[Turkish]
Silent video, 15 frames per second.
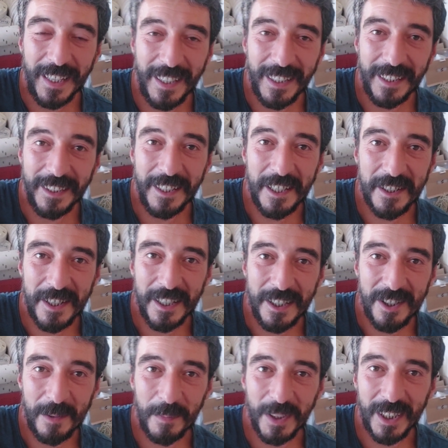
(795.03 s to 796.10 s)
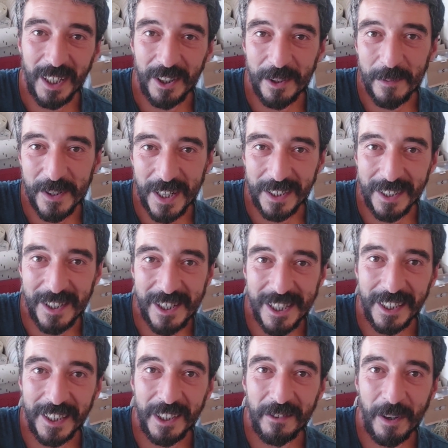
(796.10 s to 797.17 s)
E, neyse şimdi kaldığımız yerden
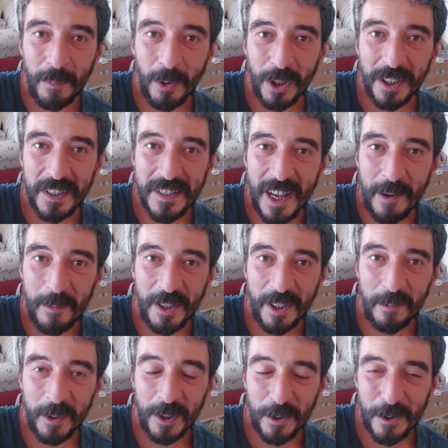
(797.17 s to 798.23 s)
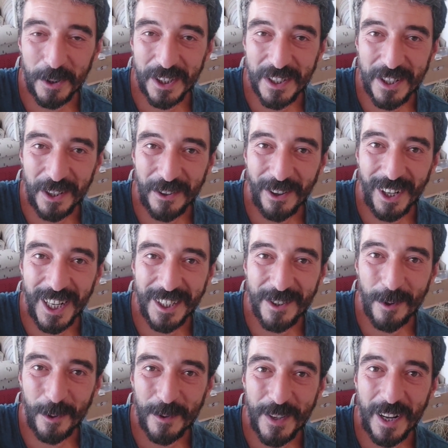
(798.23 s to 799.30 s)
işlere devam. Bu arada Selmin Hanım'a da çok teşekkürler.
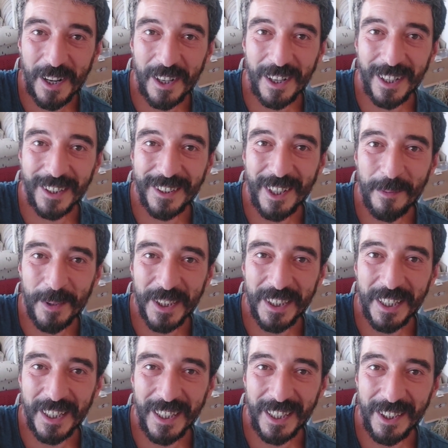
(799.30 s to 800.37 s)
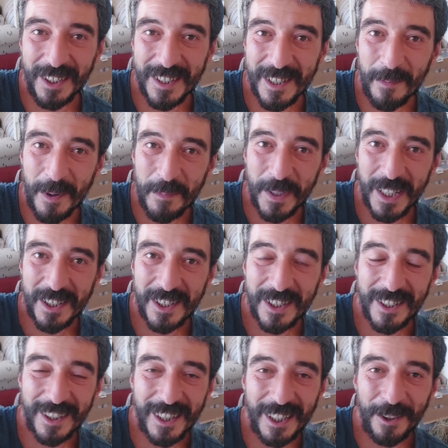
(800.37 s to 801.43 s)
Çok güzel ağırladı ama yine hani zaman biraz
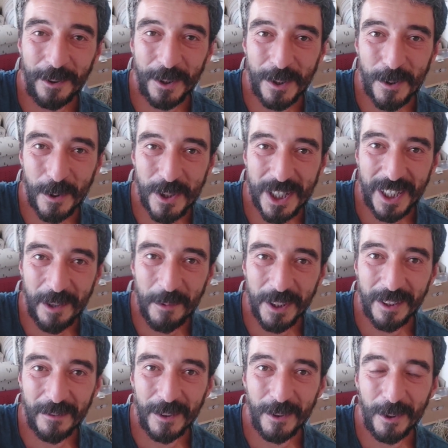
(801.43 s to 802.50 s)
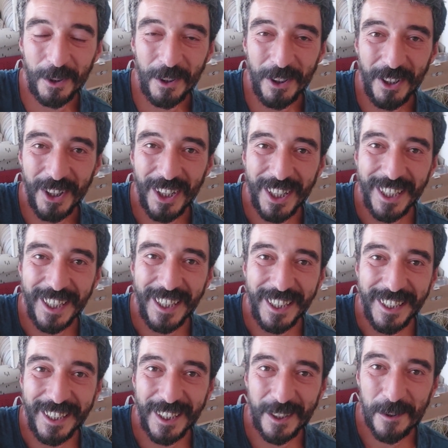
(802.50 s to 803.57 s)
kısıtlıydı. Orada çok çekemedik videoyu.
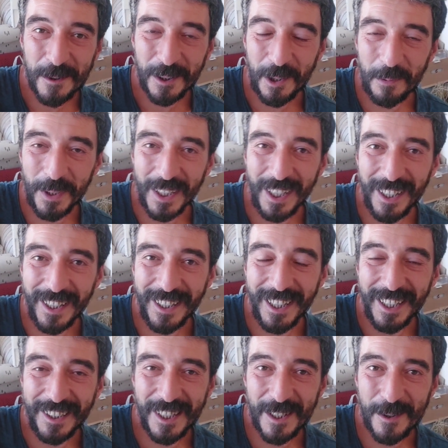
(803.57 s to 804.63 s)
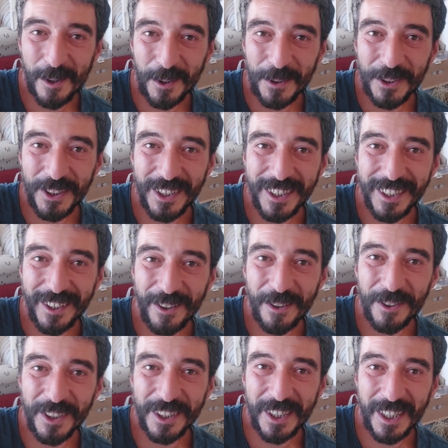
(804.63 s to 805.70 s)
Ee, küçük de bir e, hediyesi oldu. Ee,
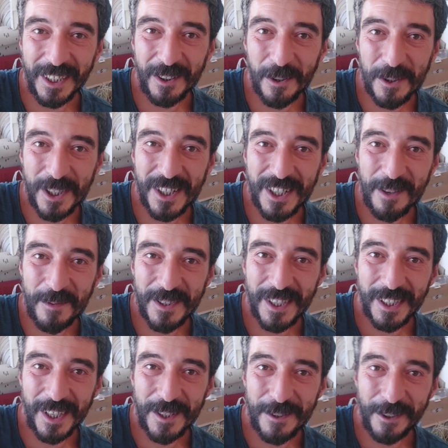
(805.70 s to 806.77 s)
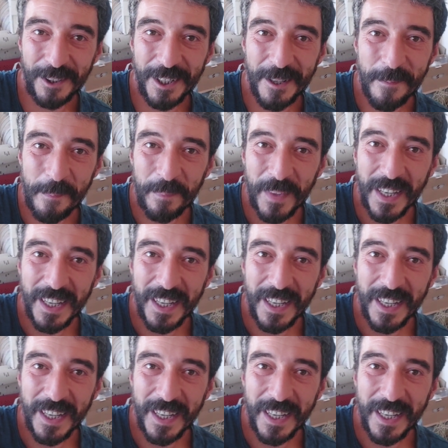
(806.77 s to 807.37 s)
onları da göstereceğim size daha sonra.